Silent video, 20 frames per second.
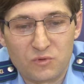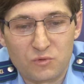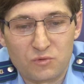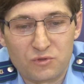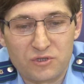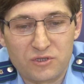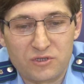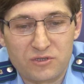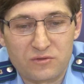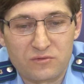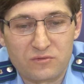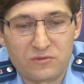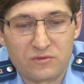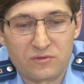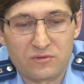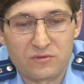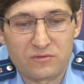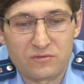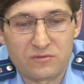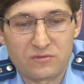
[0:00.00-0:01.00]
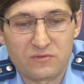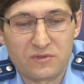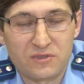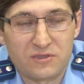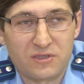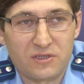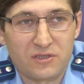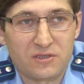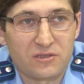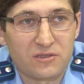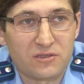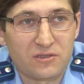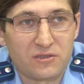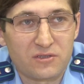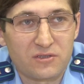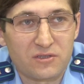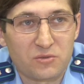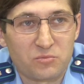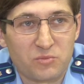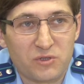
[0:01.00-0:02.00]
поучаствовать в азартных
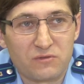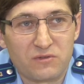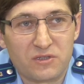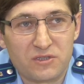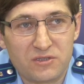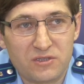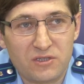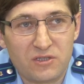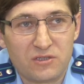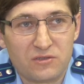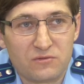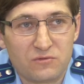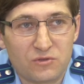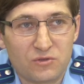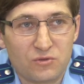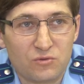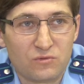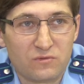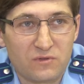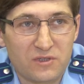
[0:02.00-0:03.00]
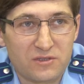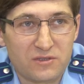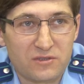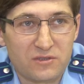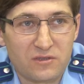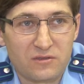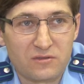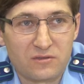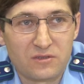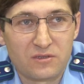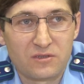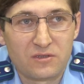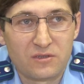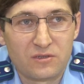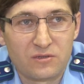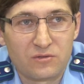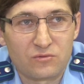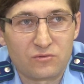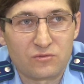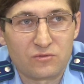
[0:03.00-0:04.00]
играх. Привозили его и увозили.
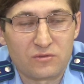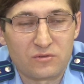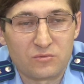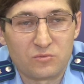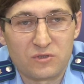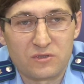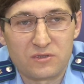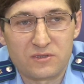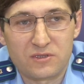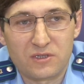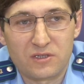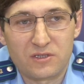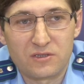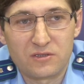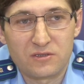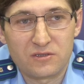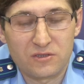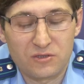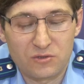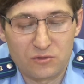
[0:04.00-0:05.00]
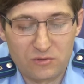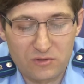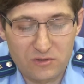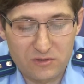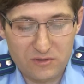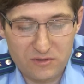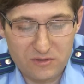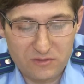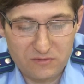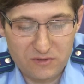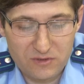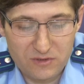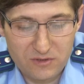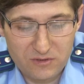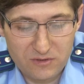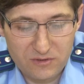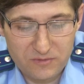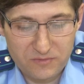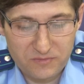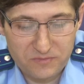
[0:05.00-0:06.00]
То есть это было закрытое игорное
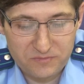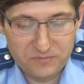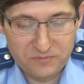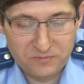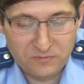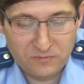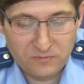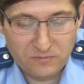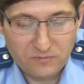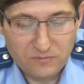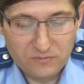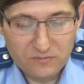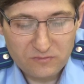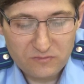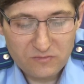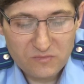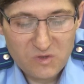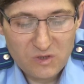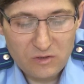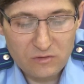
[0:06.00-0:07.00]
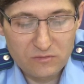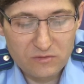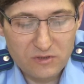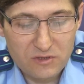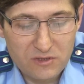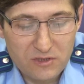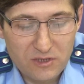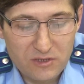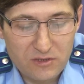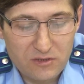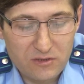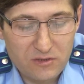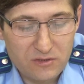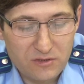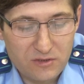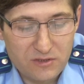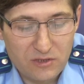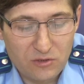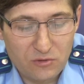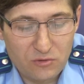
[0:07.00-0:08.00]
заведение. В результате
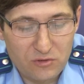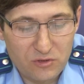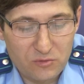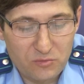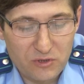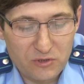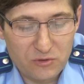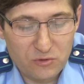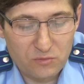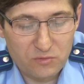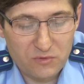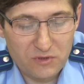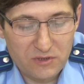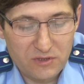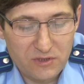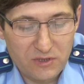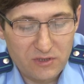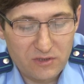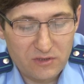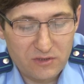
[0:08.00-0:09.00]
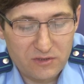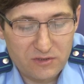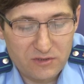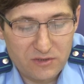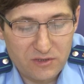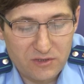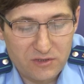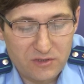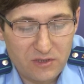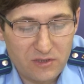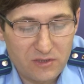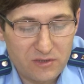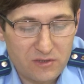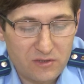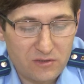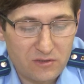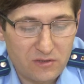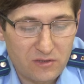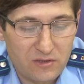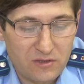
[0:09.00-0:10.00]
незаконной преступной деятельности эти
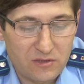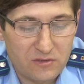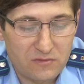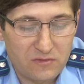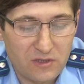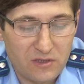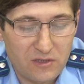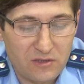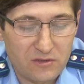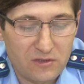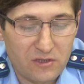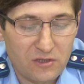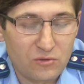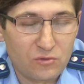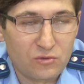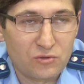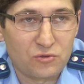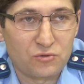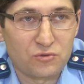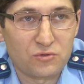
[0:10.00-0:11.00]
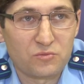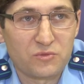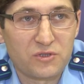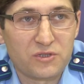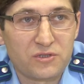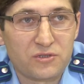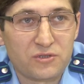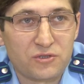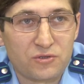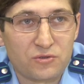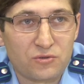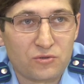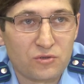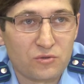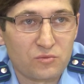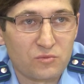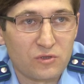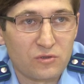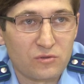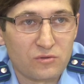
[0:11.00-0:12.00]
лица извлекли доход чуть менее 4
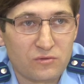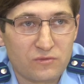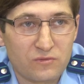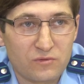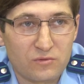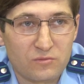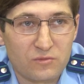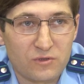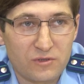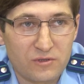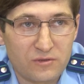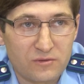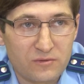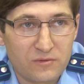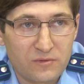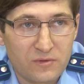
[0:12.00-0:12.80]
миллионов рублей.